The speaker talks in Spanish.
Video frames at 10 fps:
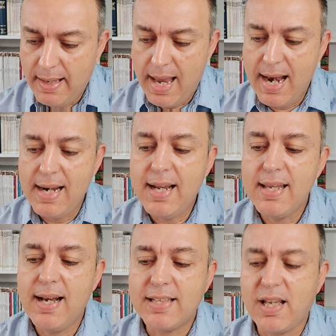En la
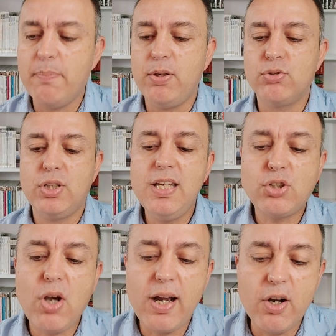Liga y en la Champions. Y
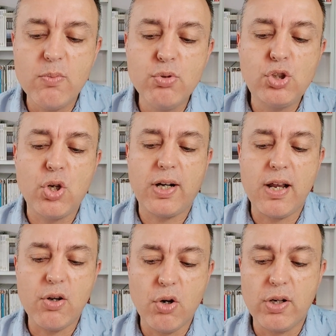eso generó mucho
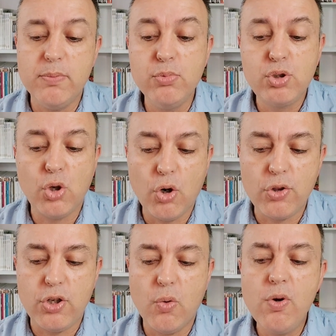rencor y mucho
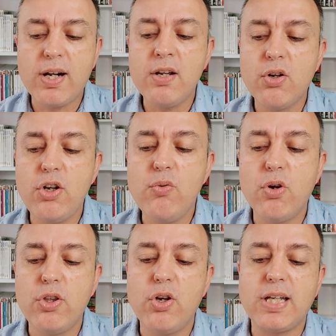odio. Un rencor y un
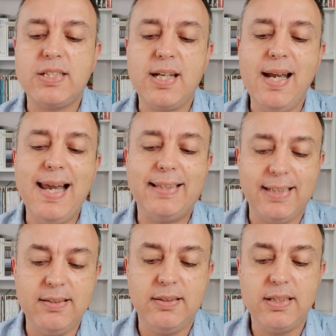odio que siguen
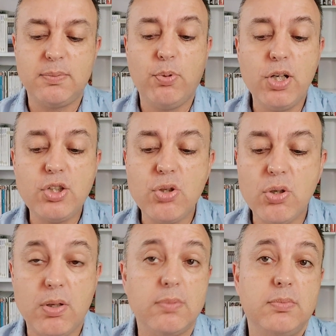latentes. Por
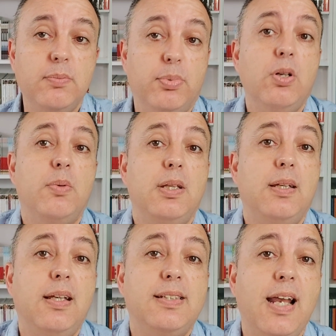eso, bueno,
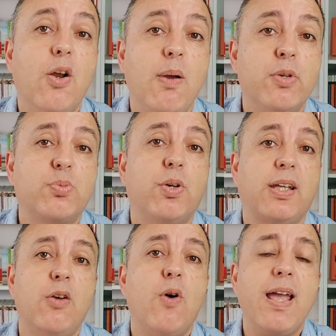y, lo vemos
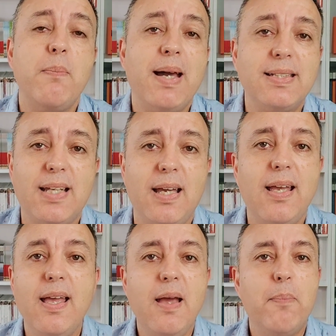porque no hay más
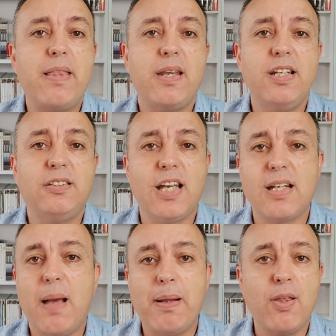que
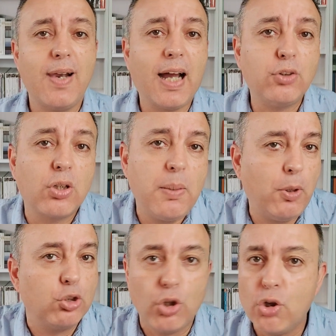madridistas hablando de la 14,
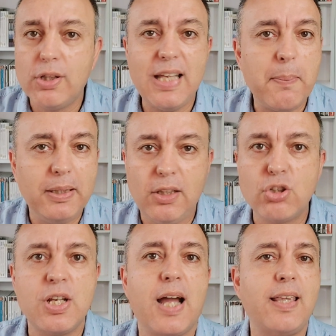pero todo el día
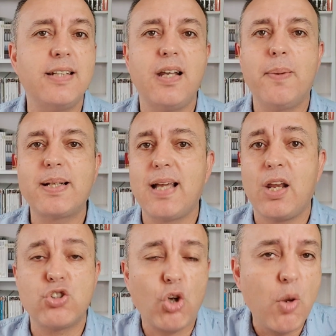metidos en canales del Barça,
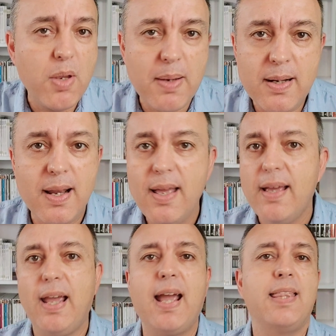que no solo viven
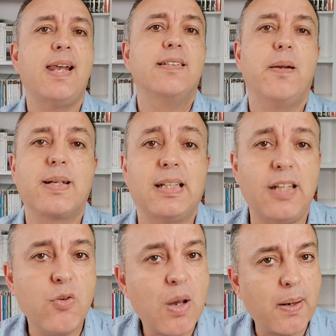en canales del Barça,
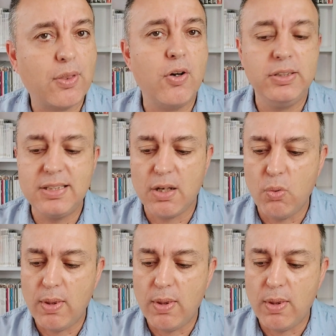tienen una Barcelonita y